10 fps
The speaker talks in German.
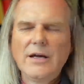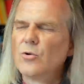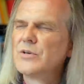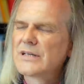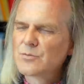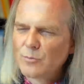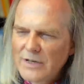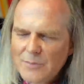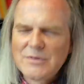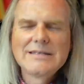Und das
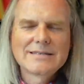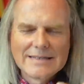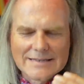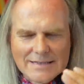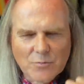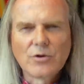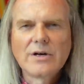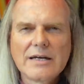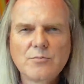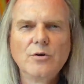Problem ist, ist es eben
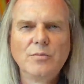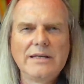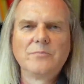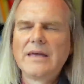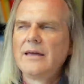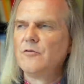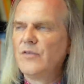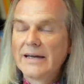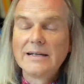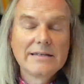doch ein Problem,
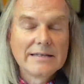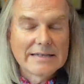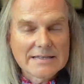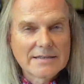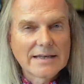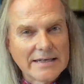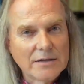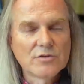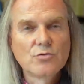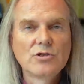weil das kein
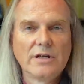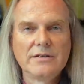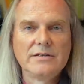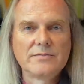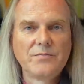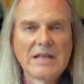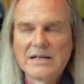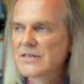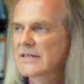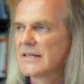Dauerzustand ist.
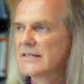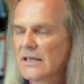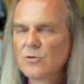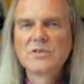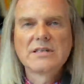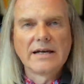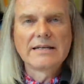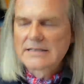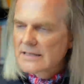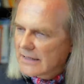Also es kann sehr gut sein,
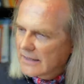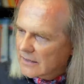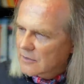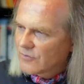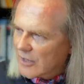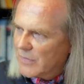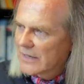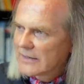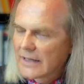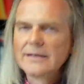dass es irgendwann
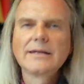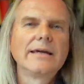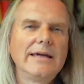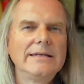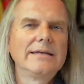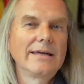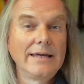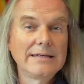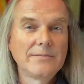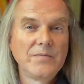mal in andere Hände
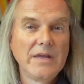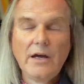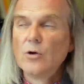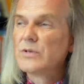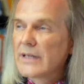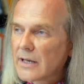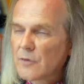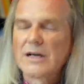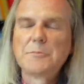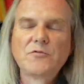gerät. Und dann
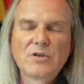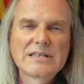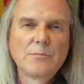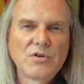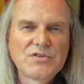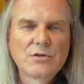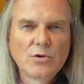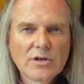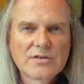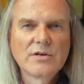auf einmal wird es eben plötzlich
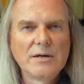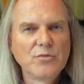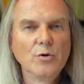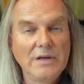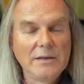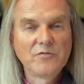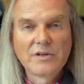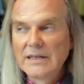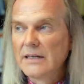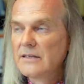doch zu einem Problem
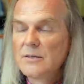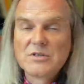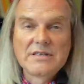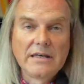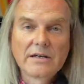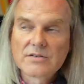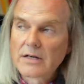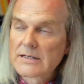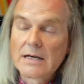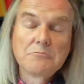von denjenigen, die bisher
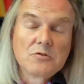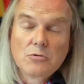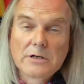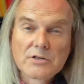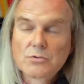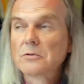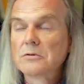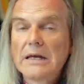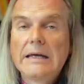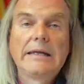gesagt haben, Schultern
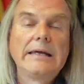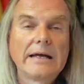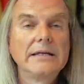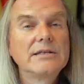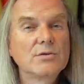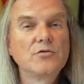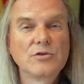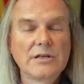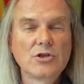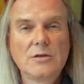zucken, naja, kann ja nicht so
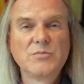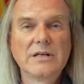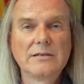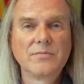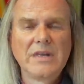fürchterlich schlimm sein.